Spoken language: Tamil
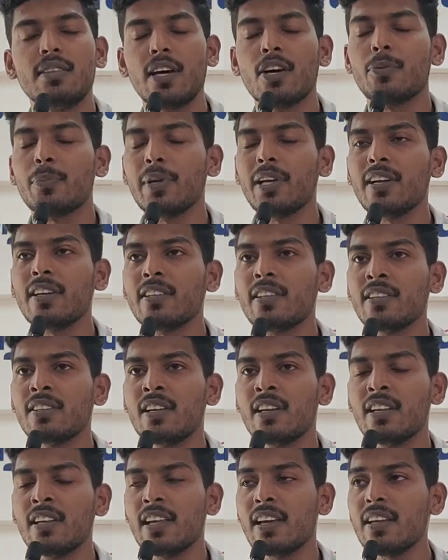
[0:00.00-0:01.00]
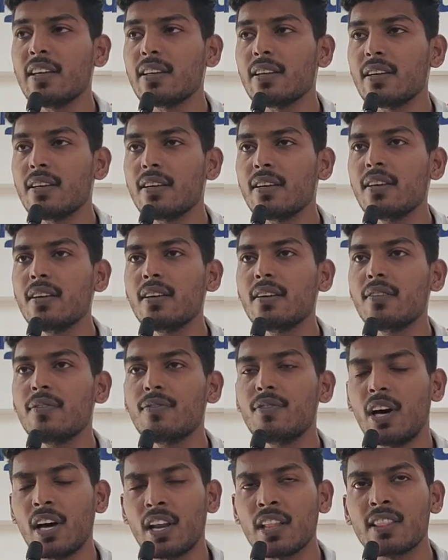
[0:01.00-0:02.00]
இந்த அருமையான நன்னாளிலே
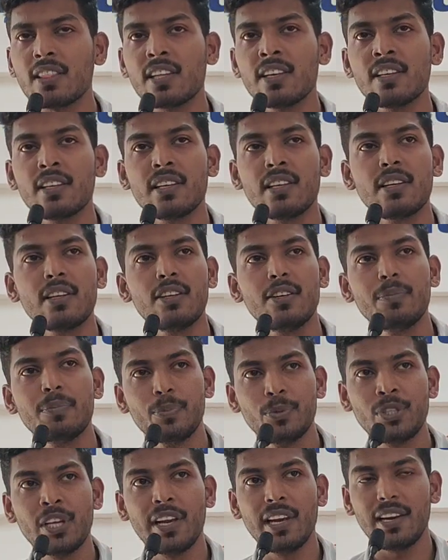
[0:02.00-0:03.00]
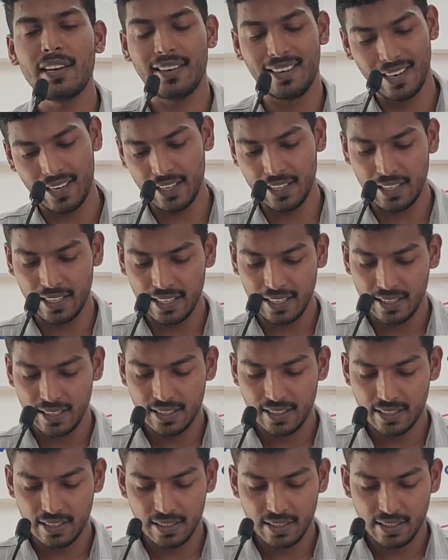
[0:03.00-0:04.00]
வாரத்தின் முதல் நாளிலே
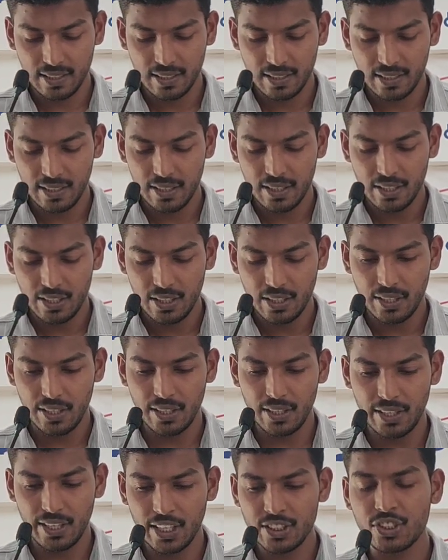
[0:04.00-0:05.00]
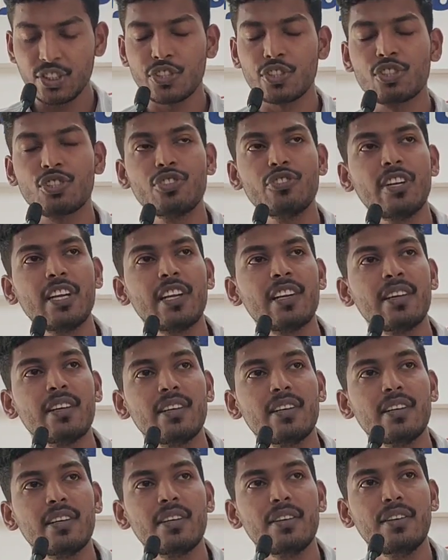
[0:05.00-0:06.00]
இயேசு கிறிஸ்துவை
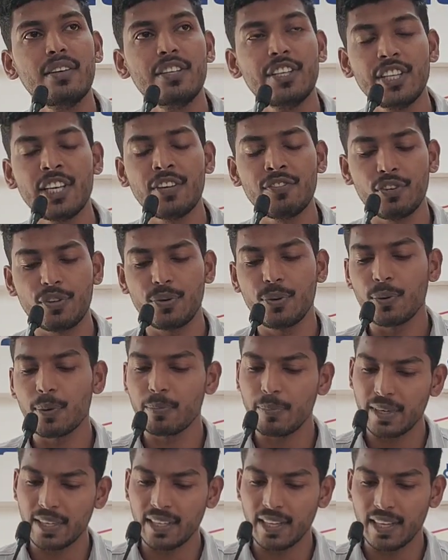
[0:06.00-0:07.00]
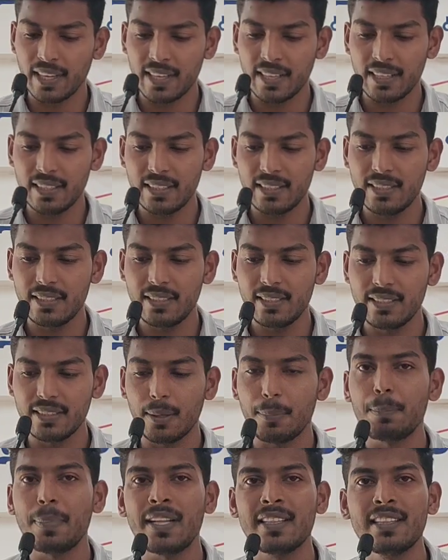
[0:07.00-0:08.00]
நினைவு கூறும்படியாக
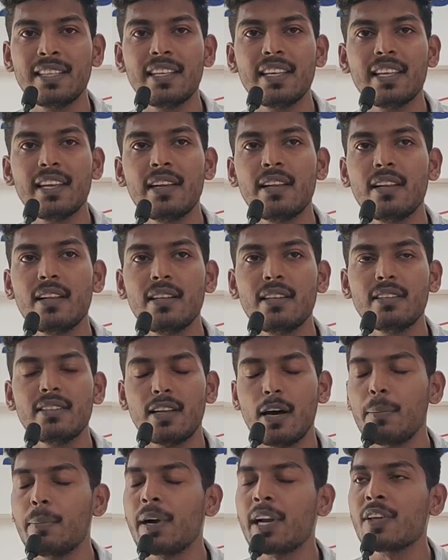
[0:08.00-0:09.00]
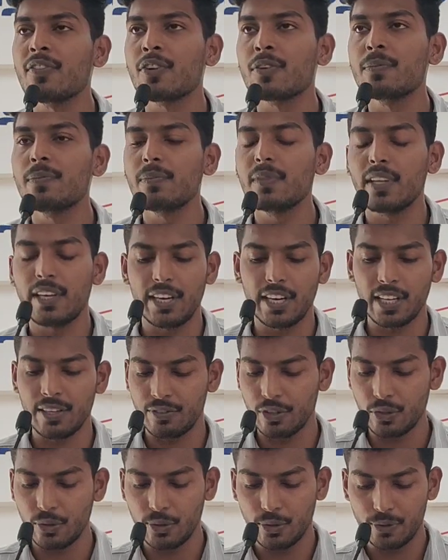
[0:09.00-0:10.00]
இந்த பந்தியில் நாம் அனைவரும் இணைய
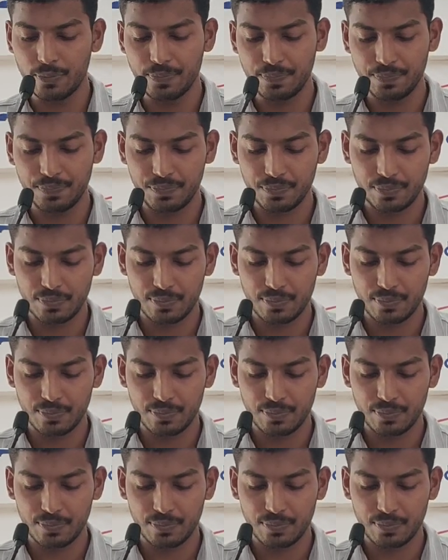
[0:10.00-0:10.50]
வந்துள்ளோம்